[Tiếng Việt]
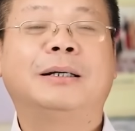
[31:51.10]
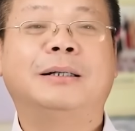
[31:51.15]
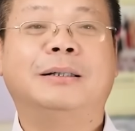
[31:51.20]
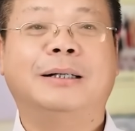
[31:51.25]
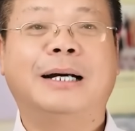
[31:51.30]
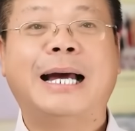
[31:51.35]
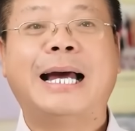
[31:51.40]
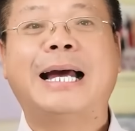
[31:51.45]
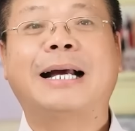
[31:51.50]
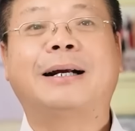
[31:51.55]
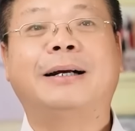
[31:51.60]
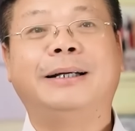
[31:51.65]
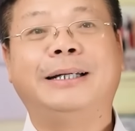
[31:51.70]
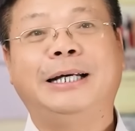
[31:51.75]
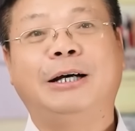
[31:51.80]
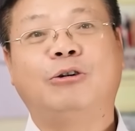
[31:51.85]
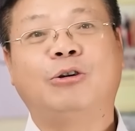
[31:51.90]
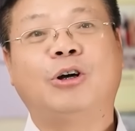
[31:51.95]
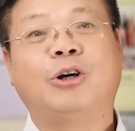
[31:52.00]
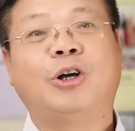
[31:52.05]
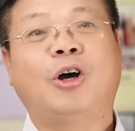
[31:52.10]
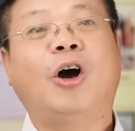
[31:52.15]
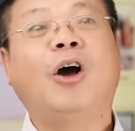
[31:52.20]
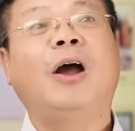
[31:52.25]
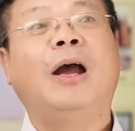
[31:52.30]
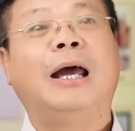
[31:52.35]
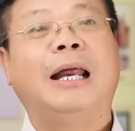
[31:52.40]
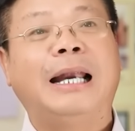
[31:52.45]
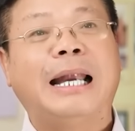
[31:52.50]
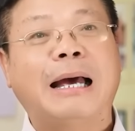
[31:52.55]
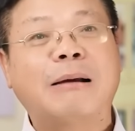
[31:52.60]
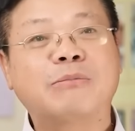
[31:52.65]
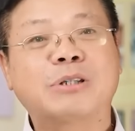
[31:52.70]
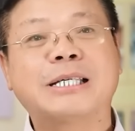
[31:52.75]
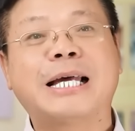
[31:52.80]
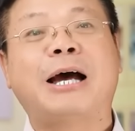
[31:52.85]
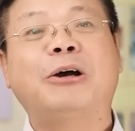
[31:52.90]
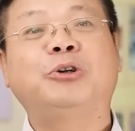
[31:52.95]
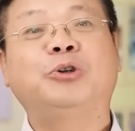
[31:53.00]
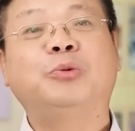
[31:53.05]
cửa hàng, cửa hiệu nào đó, làm
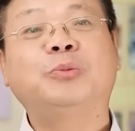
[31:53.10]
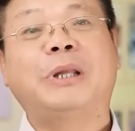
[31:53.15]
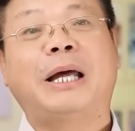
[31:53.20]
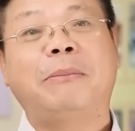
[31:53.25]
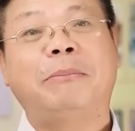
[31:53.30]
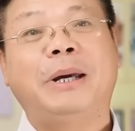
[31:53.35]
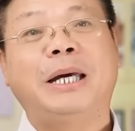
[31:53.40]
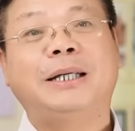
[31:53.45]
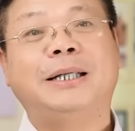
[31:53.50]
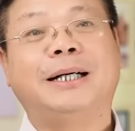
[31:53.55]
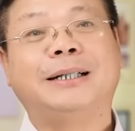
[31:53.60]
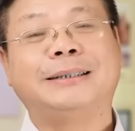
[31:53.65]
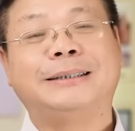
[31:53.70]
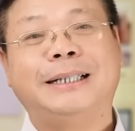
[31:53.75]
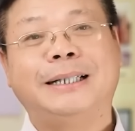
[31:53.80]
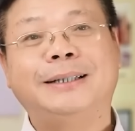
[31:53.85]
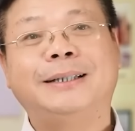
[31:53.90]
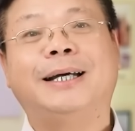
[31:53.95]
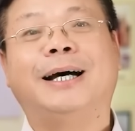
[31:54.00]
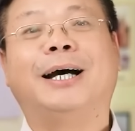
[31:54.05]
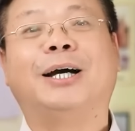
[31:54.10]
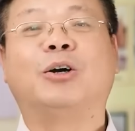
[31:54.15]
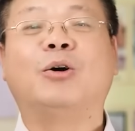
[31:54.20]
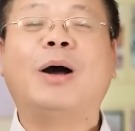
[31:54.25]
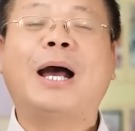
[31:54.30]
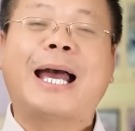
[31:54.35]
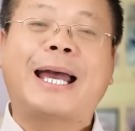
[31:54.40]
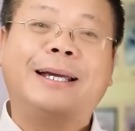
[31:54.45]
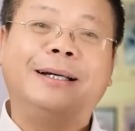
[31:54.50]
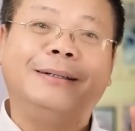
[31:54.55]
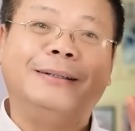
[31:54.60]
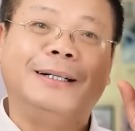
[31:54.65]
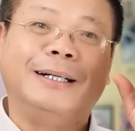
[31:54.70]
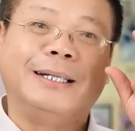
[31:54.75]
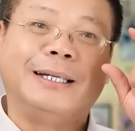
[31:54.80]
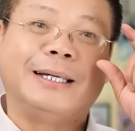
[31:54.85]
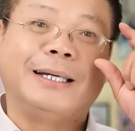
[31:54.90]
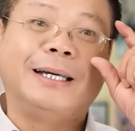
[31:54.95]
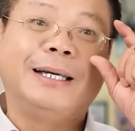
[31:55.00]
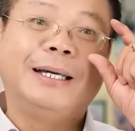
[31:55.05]
sao chúng ta biết rằng trên đời có hai
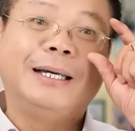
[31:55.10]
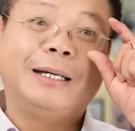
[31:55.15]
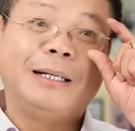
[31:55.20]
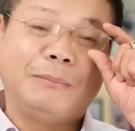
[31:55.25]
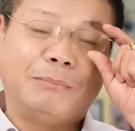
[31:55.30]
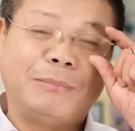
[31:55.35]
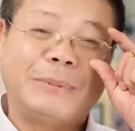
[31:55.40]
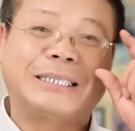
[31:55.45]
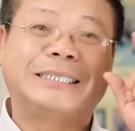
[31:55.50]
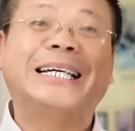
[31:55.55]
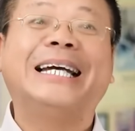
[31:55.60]
người mà